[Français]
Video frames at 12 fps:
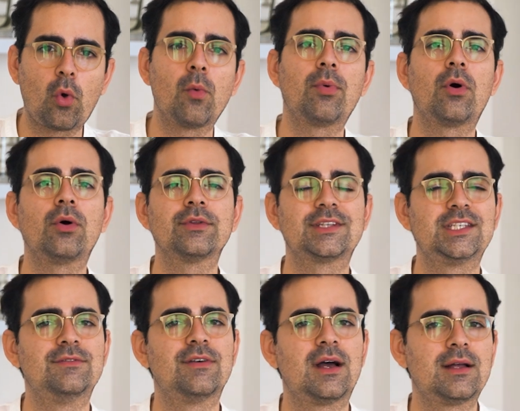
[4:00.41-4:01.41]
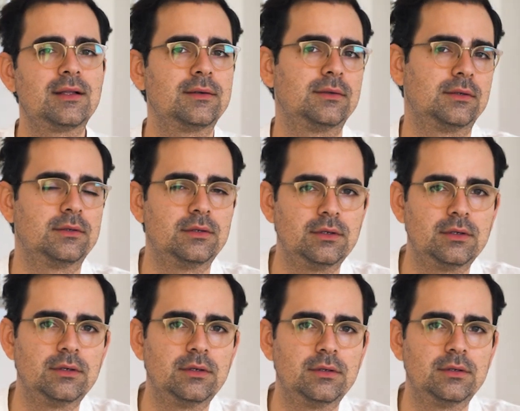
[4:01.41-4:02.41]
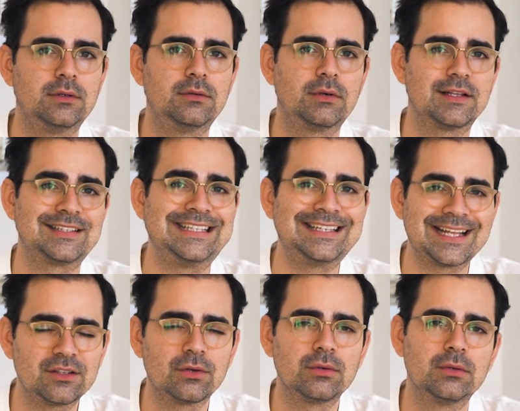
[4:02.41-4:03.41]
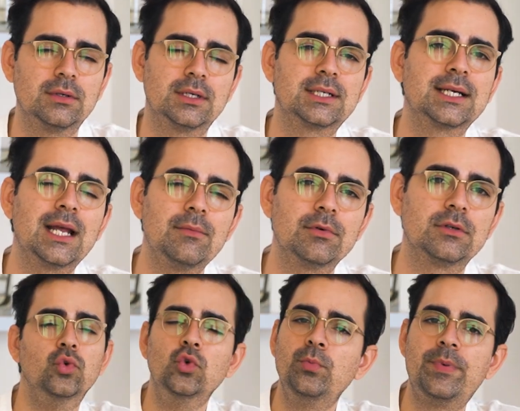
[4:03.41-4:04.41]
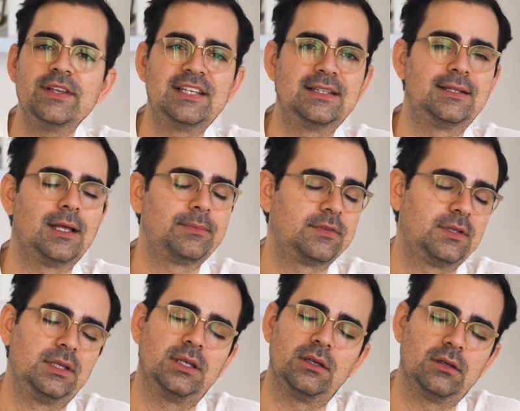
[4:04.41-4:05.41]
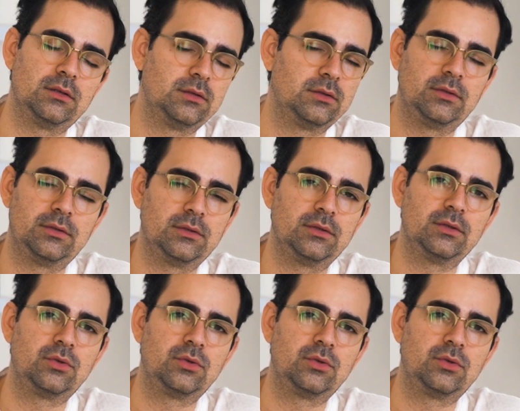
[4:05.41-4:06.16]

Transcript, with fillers: comprendre qui va, euh, voilà, ce qui t'attend réellement. Louper cette étape, c'est euh,